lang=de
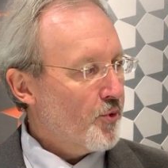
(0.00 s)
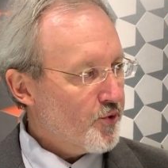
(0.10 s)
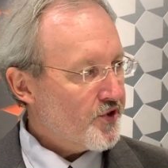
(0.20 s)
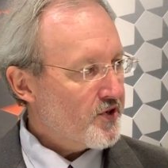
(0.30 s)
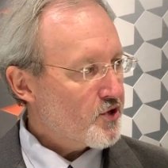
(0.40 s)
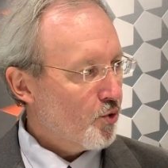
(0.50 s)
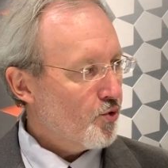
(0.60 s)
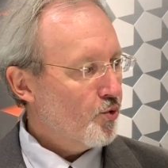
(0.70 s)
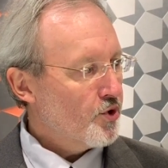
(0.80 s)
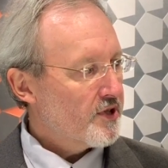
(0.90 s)
München so
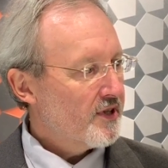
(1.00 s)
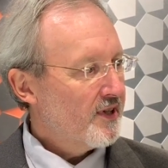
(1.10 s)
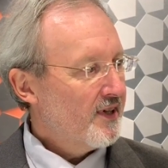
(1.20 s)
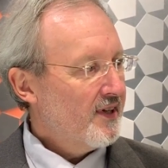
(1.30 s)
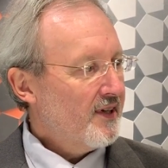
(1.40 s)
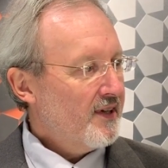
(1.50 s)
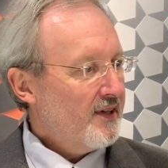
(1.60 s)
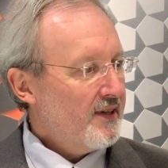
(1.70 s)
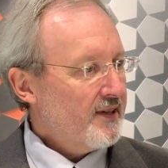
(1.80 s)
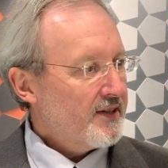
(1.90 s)
gut,
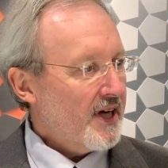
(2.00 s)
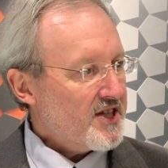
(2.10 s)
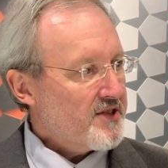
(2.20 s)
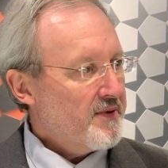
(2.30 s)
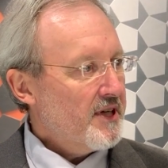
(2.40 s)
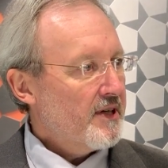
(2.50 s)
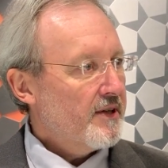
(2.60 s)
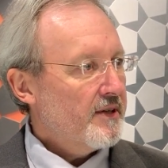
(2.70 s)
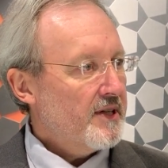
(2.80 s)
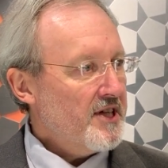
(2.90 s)
dass
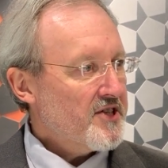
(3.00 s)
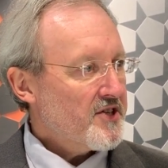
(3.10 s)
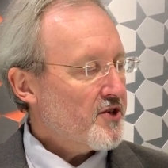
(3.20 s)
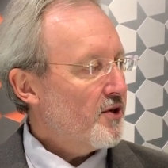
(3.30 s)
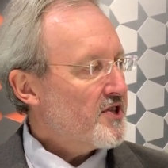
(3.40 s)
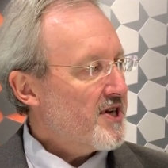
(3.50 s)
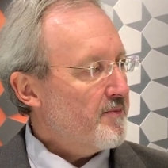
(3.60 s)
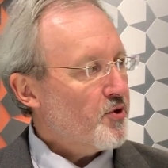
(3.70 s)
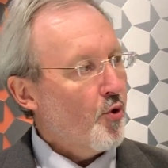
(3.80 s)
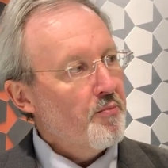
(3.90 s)
wir dieses
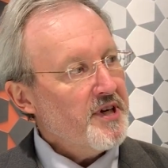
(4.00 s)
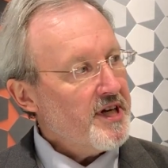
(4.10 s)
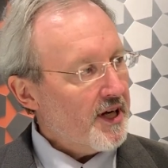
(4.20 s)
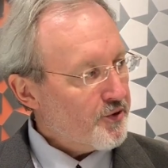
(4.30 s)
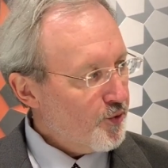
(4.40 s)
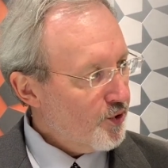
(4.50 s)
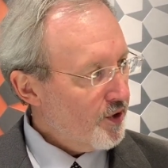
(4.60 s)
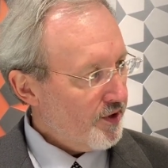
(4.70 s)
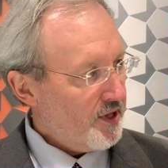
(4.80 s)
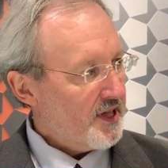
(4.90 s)
Konzept O
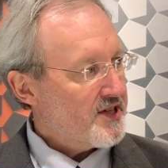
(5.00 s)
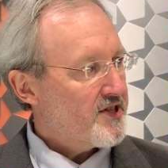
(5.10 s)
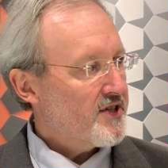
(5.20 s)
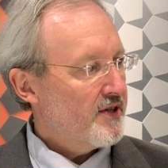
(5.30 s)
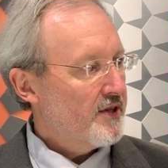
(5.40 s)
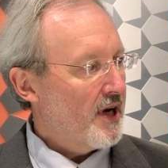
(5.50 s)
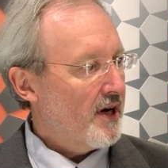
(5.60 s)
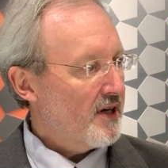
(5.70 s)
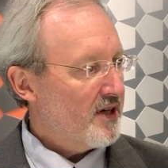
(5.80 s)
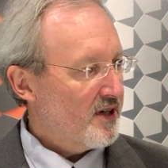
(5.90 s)
Miniatur jetzt
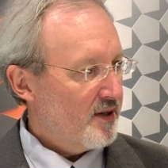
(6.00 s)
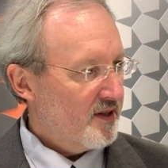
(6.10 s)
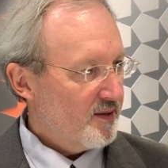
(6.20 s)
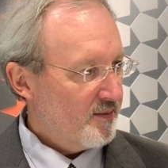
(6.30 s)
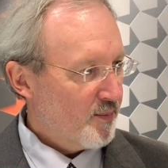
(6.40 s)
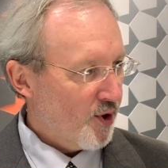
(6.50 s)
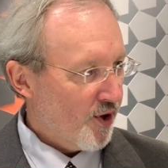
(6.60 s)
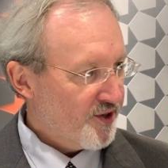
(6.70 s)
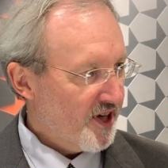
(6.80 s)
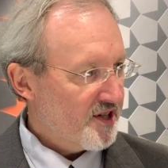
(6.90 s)
nach
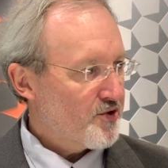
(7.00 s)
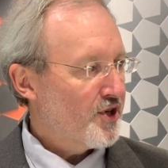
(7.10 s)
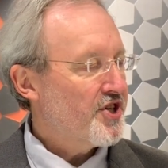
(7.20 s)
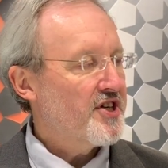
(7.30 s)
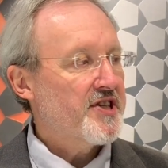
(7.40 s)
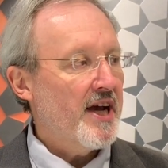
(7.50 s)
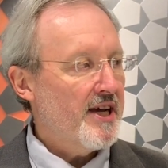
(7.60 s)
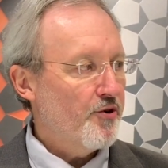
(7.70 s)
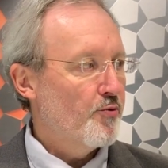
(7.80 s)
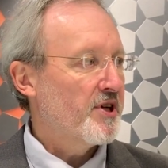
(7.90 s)
Bologna zur
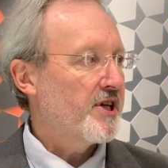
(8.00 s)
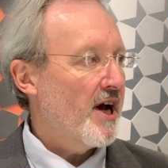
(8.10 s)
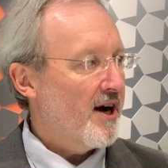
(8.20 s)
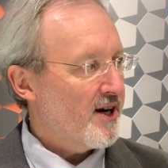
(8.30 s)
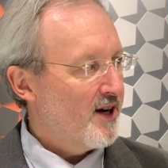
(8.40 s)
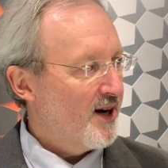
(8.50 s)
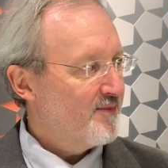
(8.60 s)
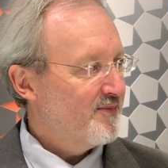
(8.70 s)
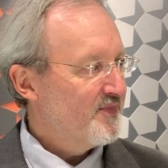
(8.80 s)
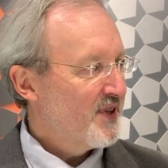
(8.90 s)
Cersei übertragen
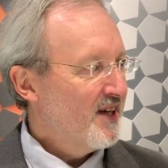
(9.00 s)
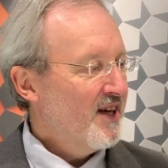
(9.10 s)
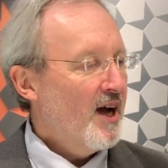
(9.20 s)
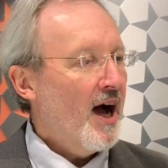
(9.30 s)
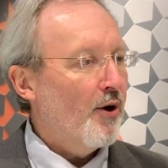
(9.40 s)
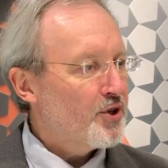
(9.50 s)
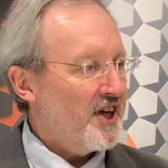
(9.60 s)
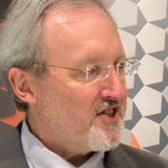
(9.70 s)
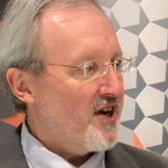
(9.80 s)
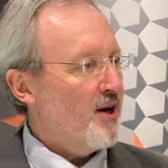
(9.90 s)
haben. Auch
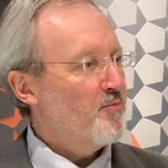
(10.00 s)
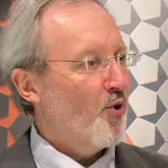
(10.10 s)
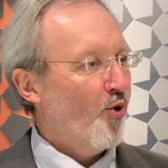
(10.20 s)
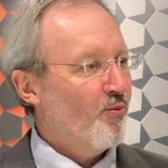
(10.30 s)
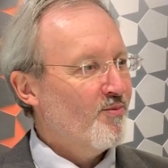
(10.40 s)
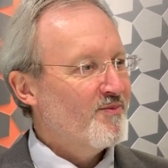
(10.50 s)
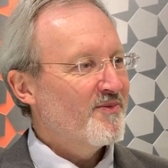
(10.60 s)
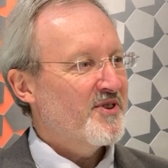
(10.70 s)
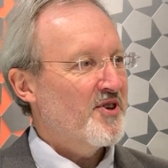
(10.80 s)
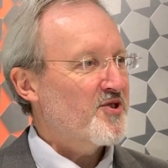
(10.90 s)
deshalb, um
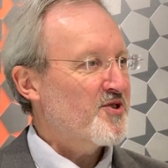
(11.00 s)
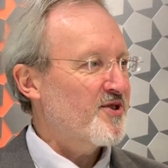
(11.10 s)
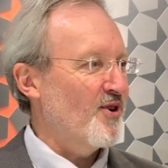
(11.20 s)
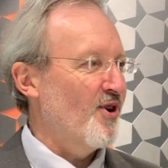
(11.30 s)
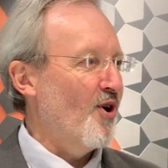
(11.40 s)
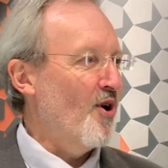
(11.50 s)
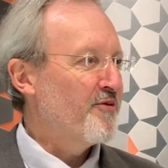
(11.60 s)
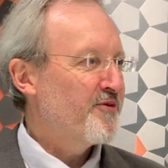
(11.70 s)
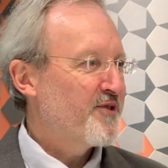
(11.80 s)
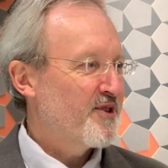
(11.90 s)
das
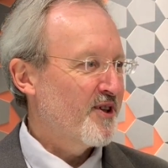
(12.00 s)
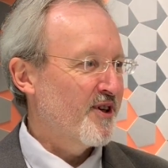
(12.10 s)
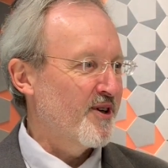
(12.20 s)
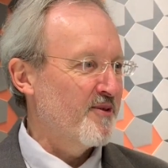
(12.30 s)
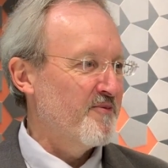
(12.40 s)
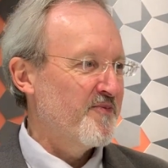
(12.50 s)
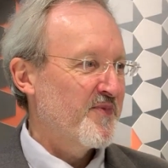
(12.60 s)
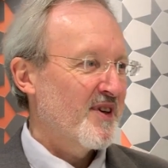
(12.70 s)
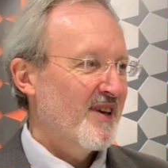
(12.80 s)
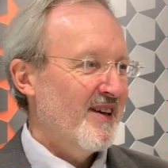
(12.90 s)
oft
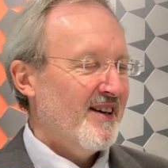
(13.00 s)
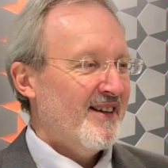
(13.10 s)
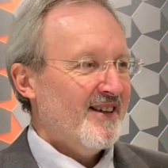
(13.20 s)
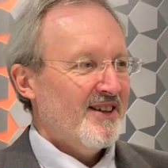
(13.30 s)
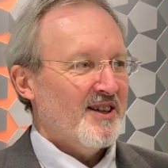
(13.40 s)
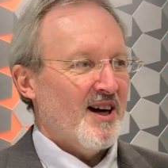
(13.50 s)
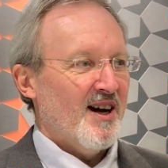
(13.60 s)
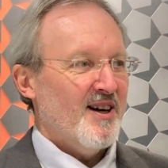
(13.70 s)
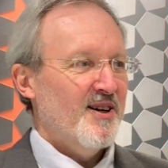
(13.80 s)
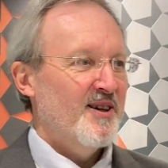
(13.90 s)
äh, ja,